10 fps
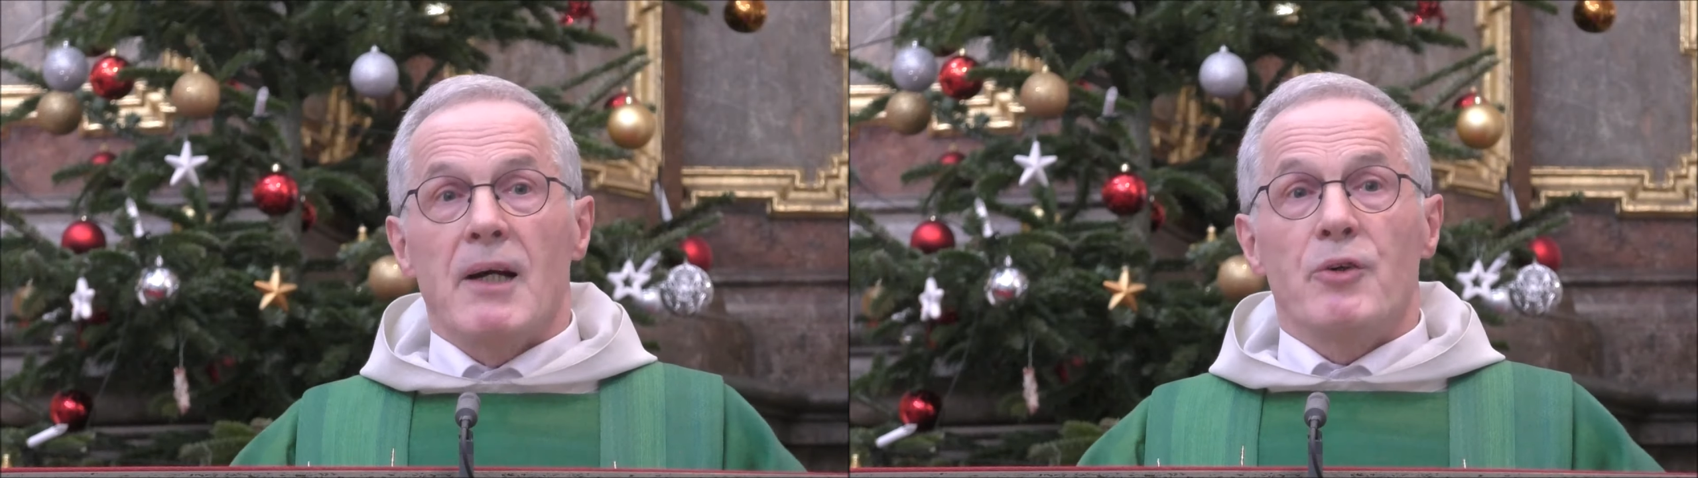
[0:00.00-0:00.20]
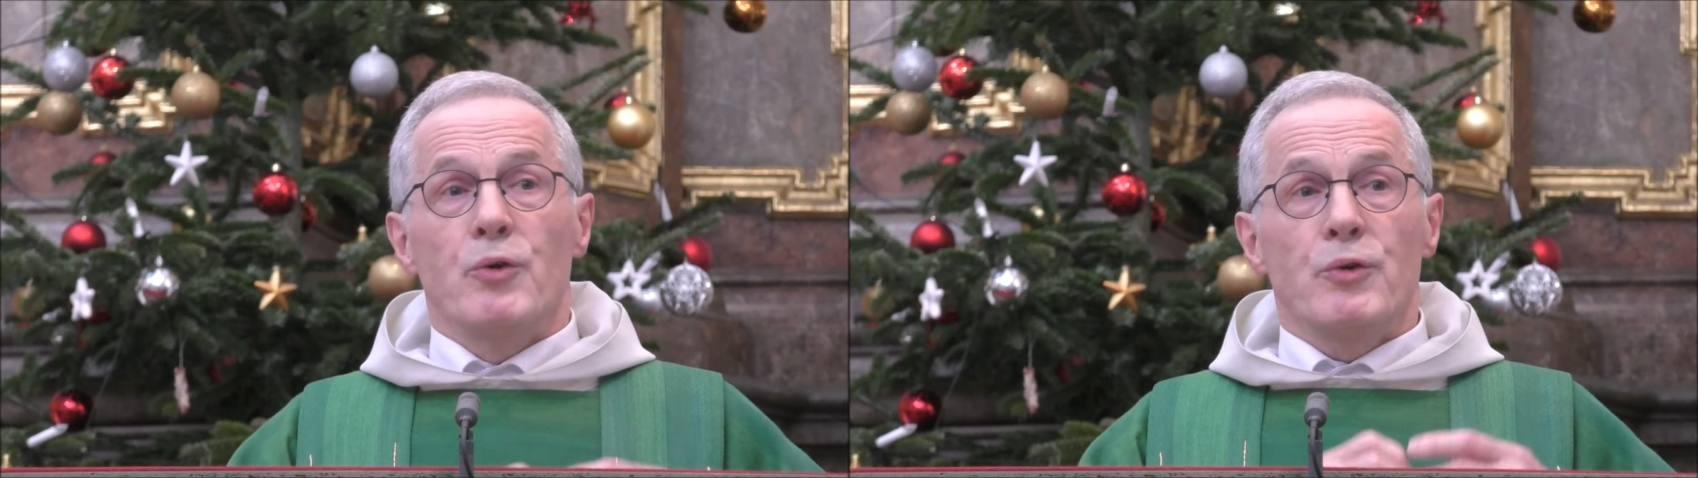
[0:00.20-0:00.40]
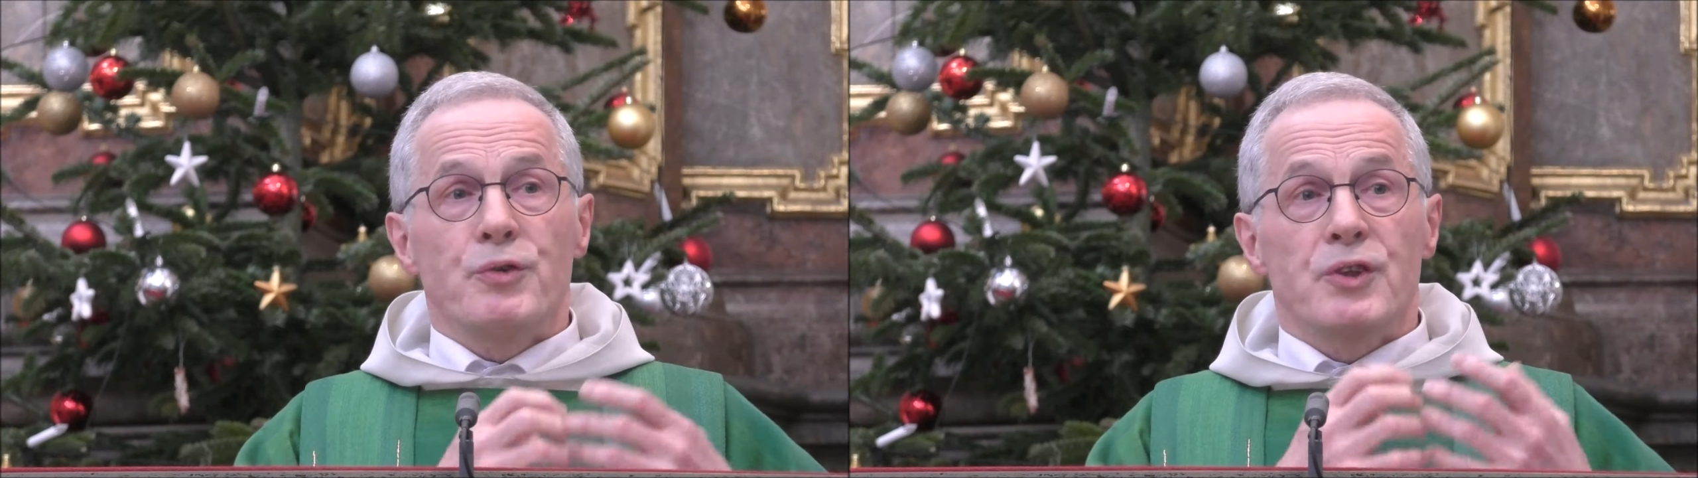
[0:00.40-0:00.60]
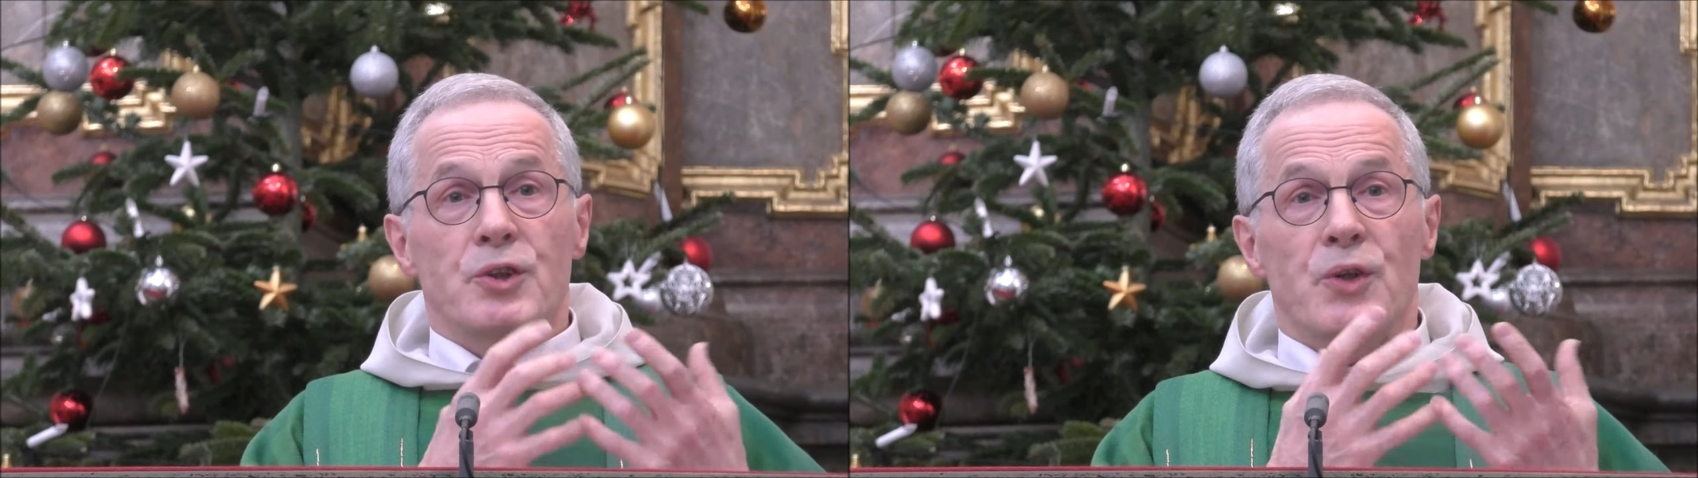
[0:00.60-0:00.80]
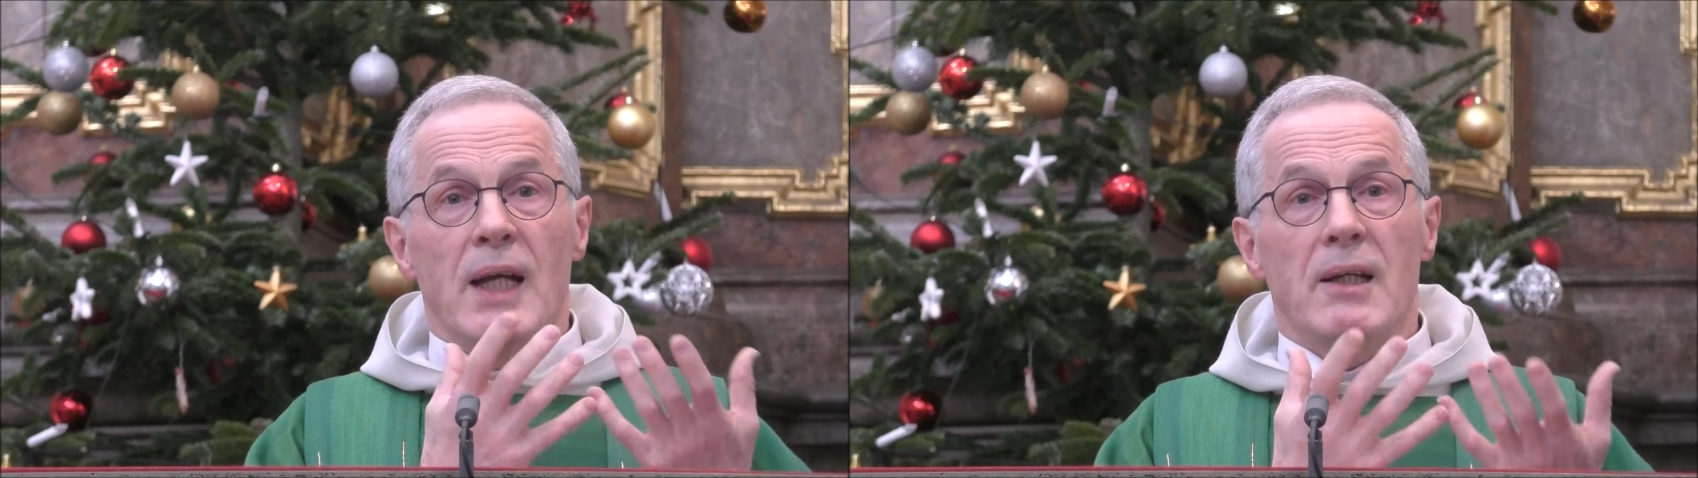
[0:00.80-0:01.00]
Er
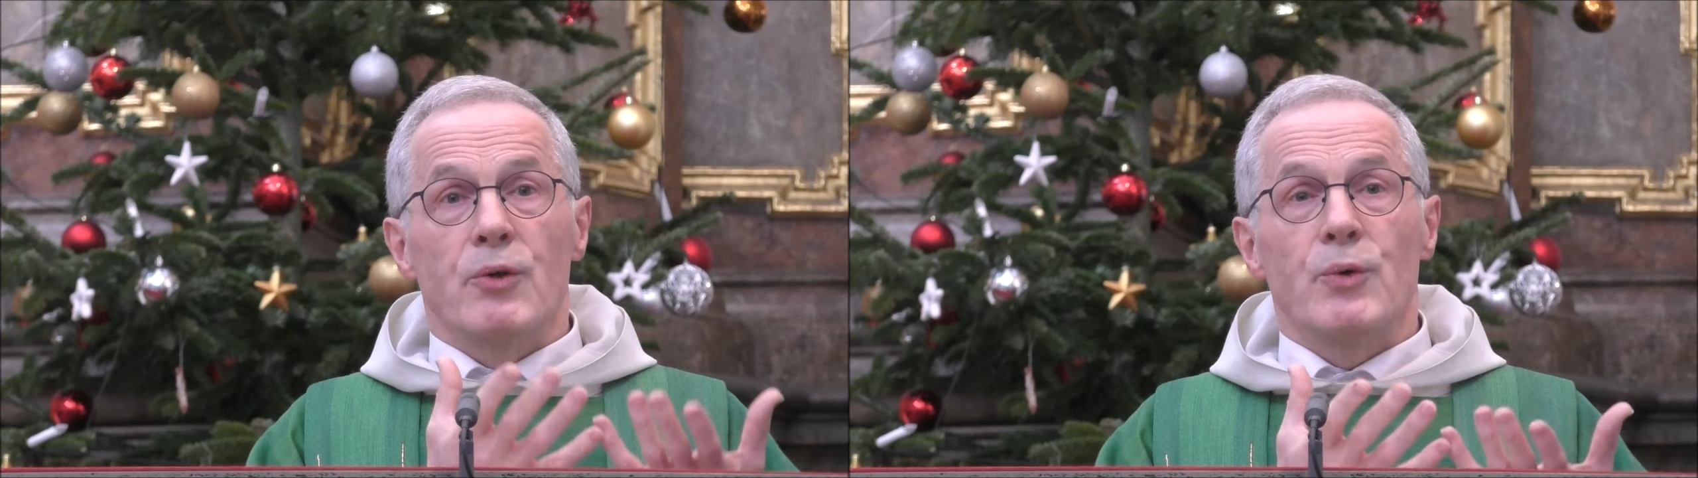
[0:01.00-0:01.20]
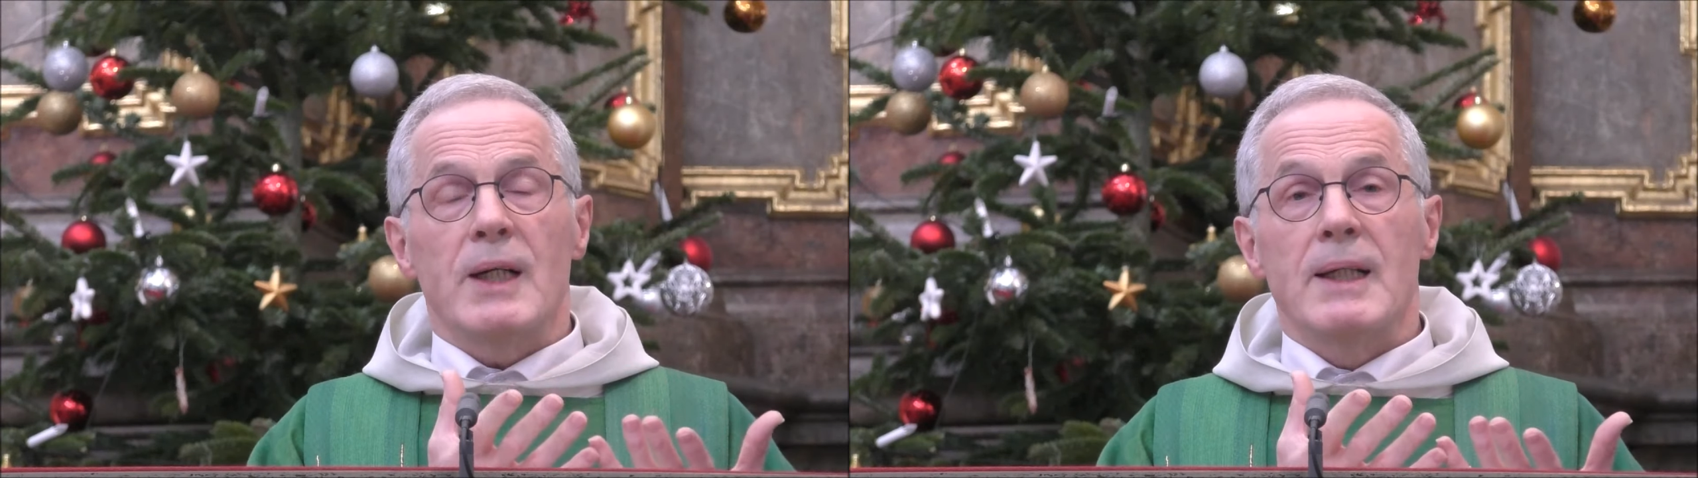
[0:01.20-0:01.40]
ruft zu einer